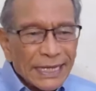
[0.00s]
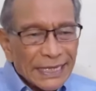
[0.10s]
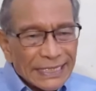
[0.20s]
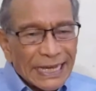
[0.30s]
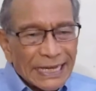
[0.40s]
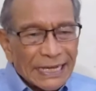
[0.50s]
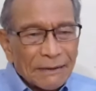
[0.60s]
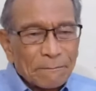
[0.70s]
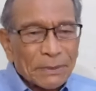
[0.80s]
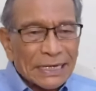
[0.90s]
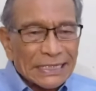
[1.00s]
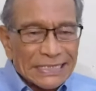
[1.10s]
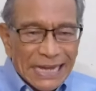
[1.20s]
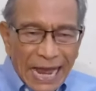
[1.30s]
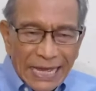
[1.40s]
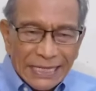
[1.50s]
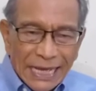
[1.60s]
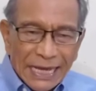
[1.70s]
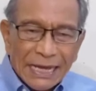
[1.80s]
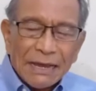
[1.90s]
yang
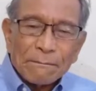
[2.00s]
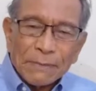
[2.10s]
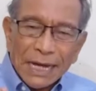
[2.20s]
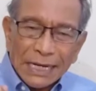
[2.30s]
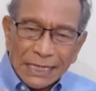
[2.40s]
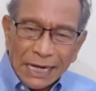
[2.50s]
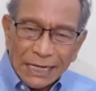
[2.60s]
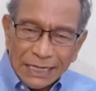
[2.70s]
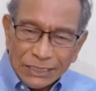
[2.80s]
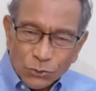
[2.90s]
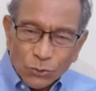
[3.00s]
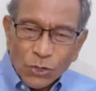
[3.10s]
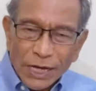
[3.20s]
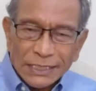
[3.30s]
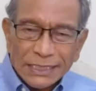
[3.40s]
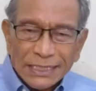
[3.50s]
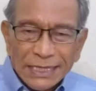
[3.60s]
percaya mengandalkan Tuhan